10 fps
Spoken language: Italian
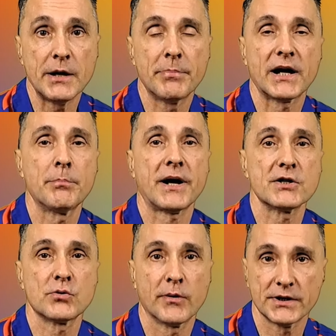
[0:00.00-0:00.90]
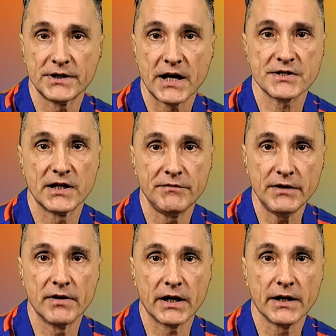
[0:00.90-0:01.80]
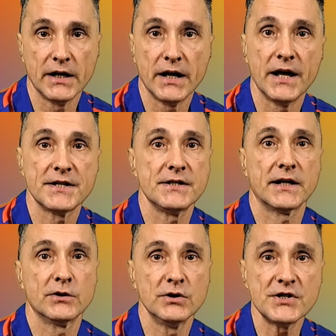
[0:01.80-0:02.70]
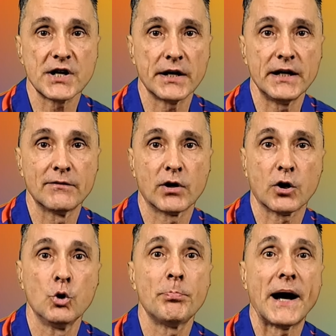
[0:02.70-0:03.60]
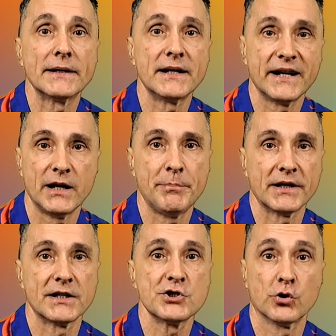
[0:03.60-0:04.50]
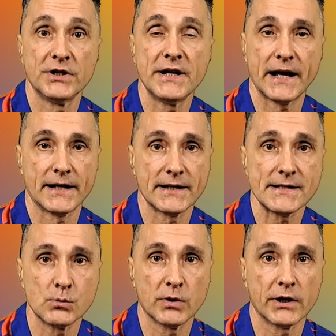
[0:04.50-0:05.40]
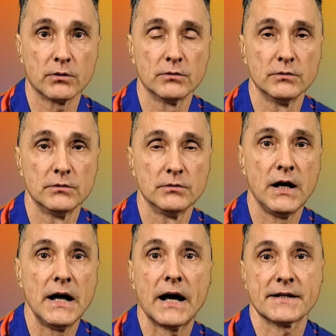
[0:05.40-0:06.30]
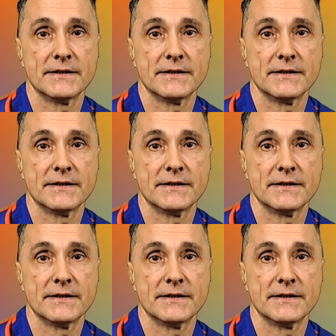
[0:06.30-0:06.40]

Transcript: impara presto a guadagnarsi da vivere e sin dai 12 anni lavora col padre nelle piantagioni di canna da zucchero. A